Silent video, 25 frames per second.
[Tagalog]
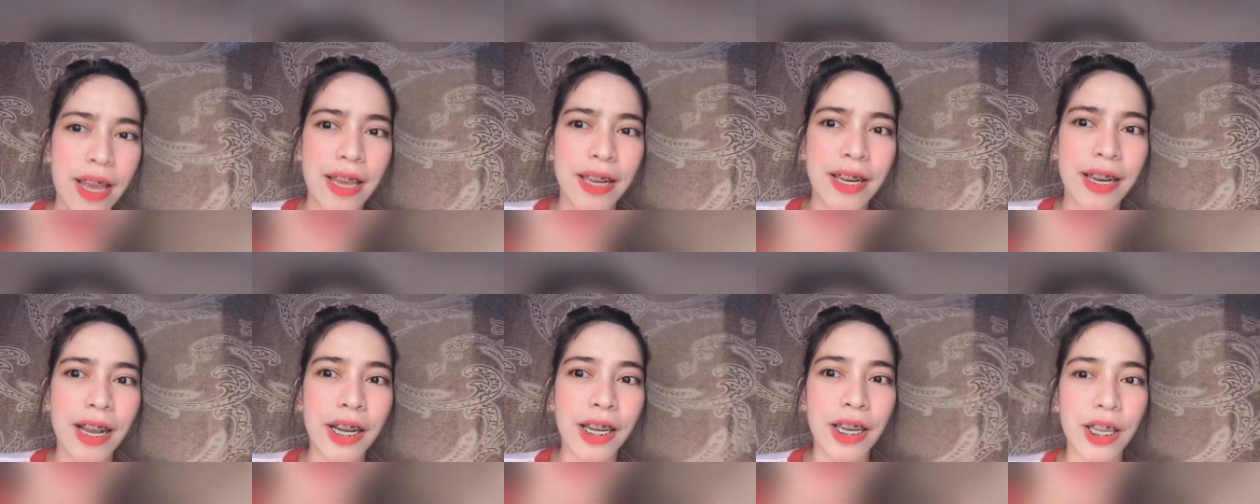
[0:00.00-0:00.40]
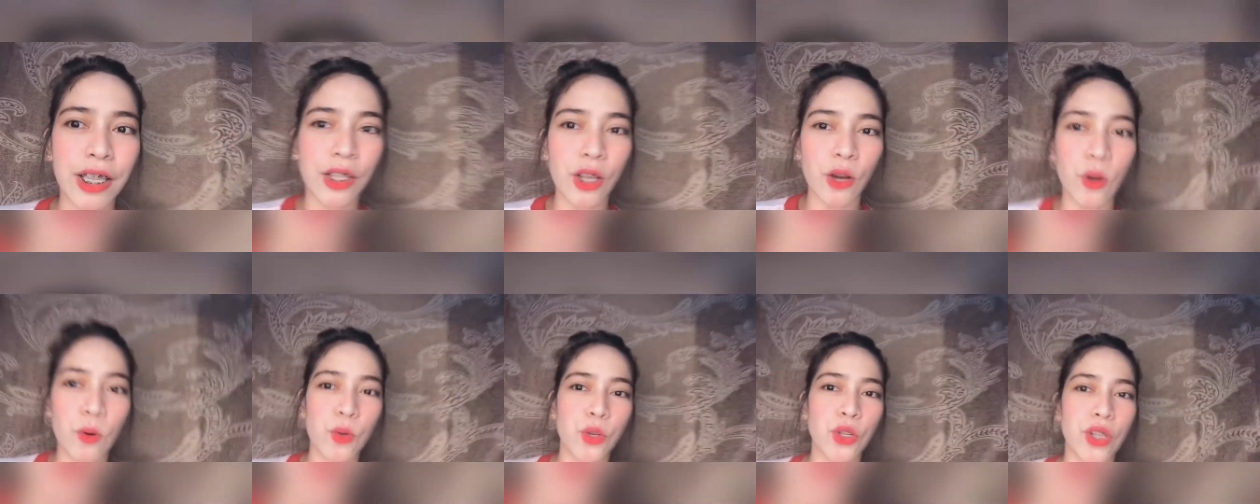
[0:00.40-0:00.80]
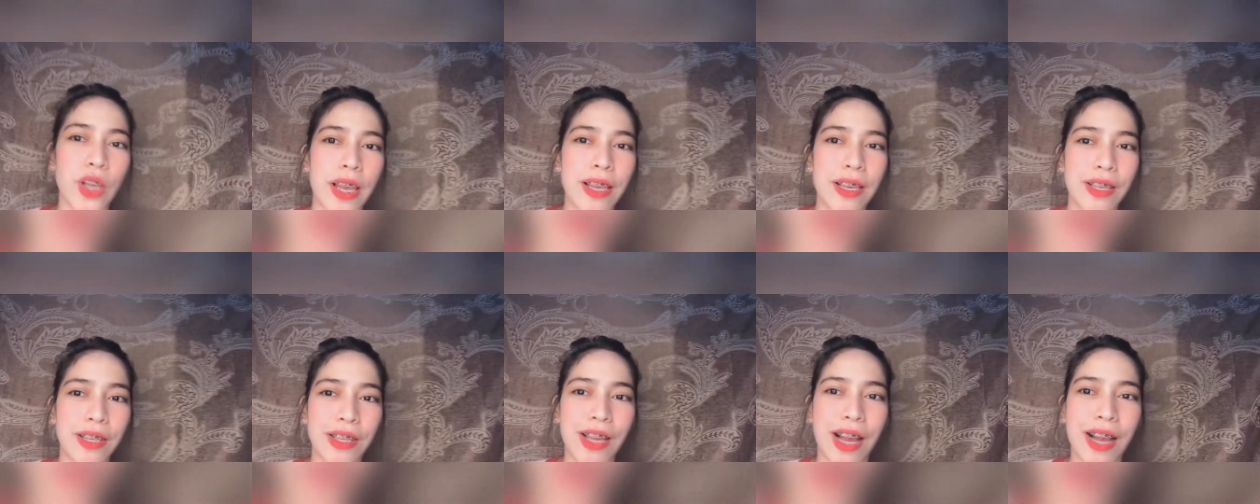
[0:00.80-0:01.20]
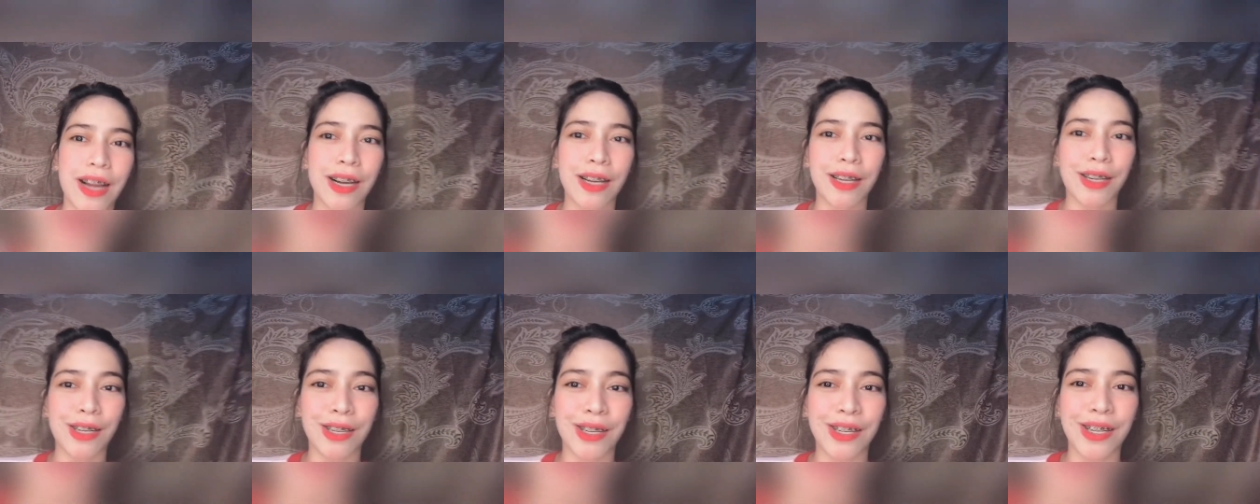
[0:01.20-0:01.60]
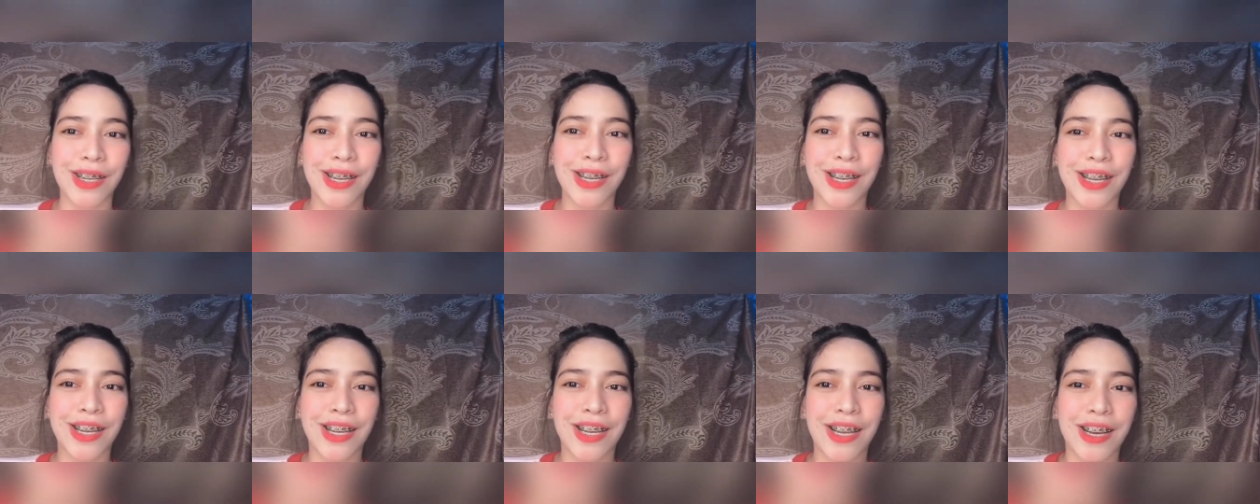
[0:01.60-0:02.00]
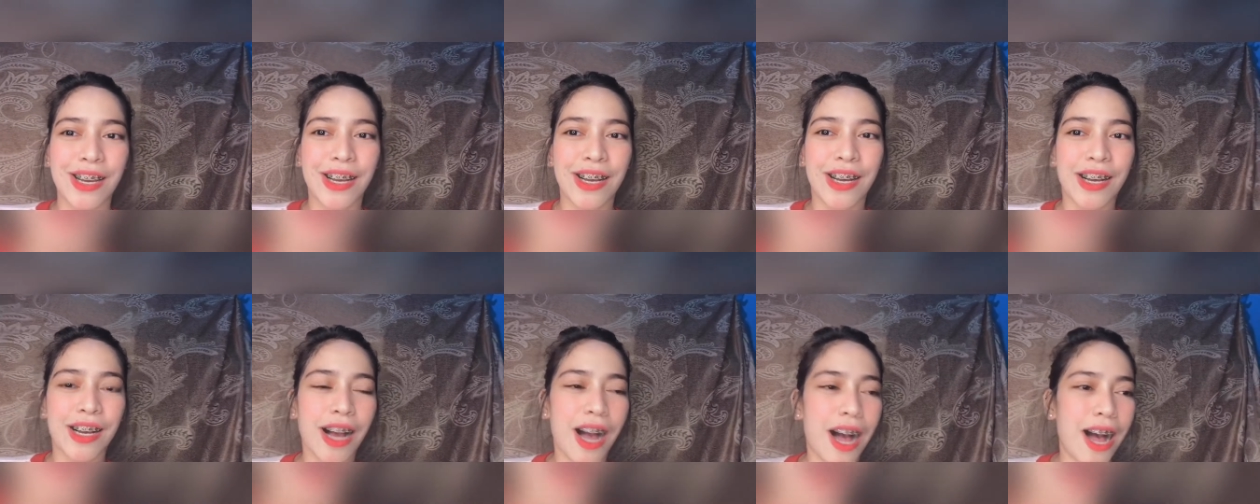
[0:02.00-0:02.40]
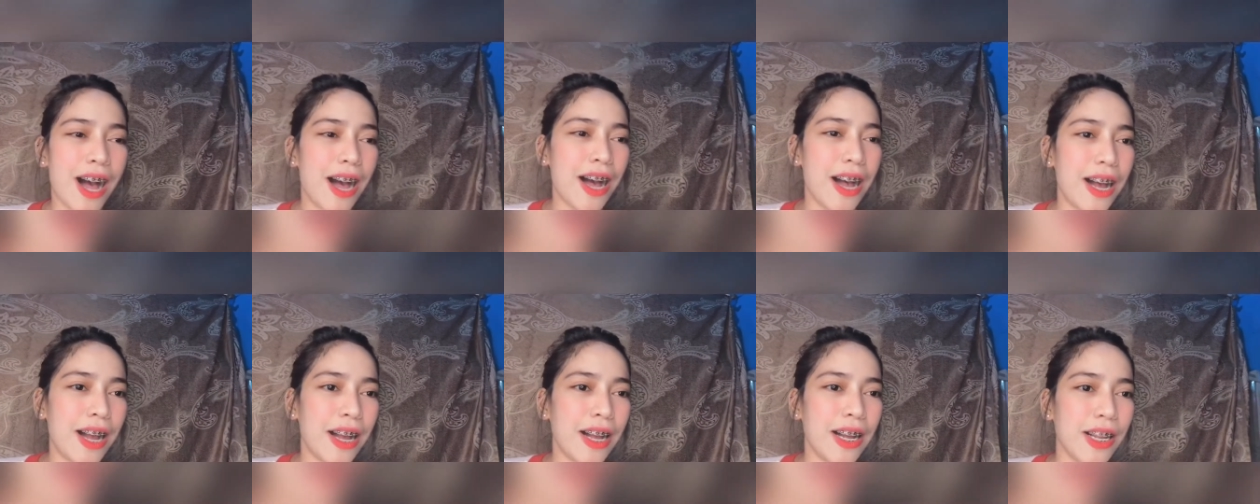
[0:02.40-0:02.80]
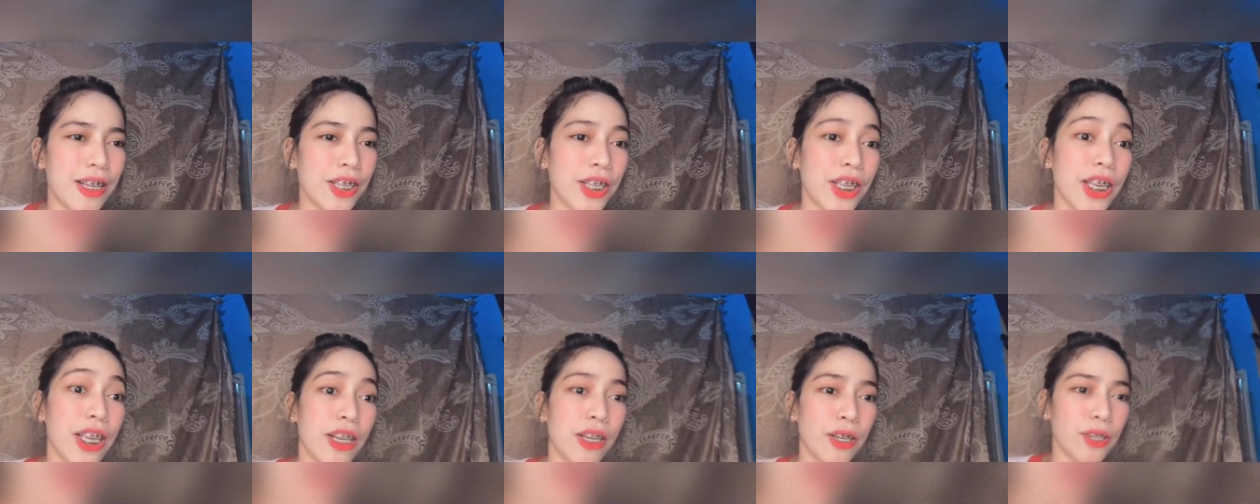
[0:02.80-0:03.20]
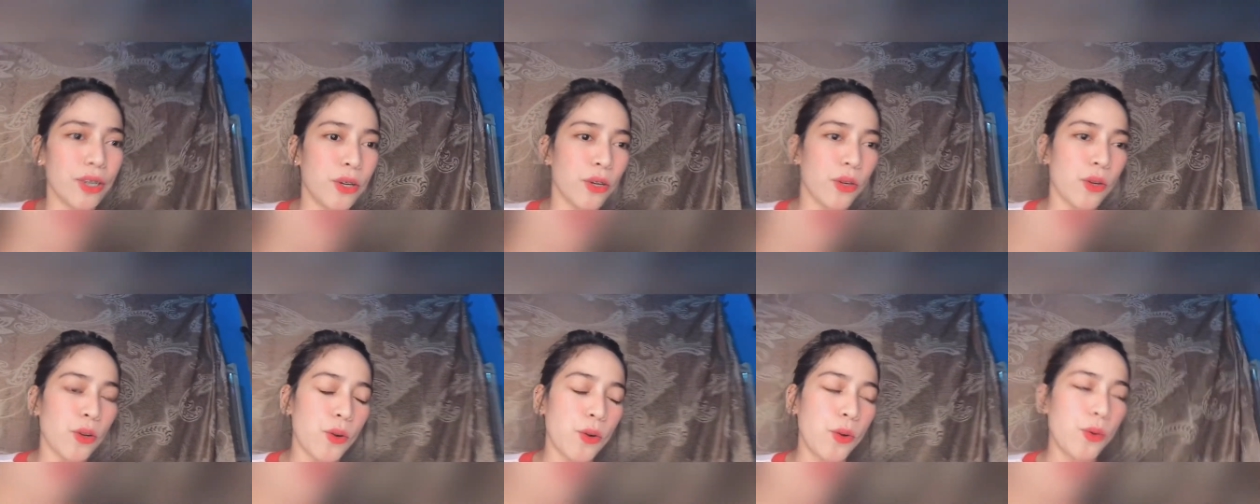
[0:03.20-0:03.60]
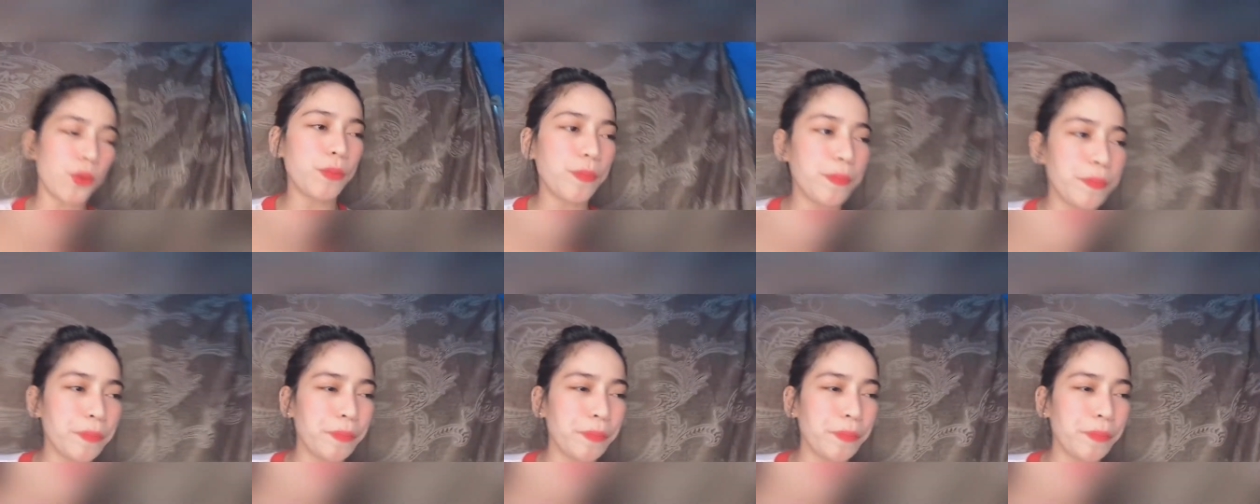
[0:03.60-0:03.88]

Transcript: nakita ko sa isang ka-singer ko.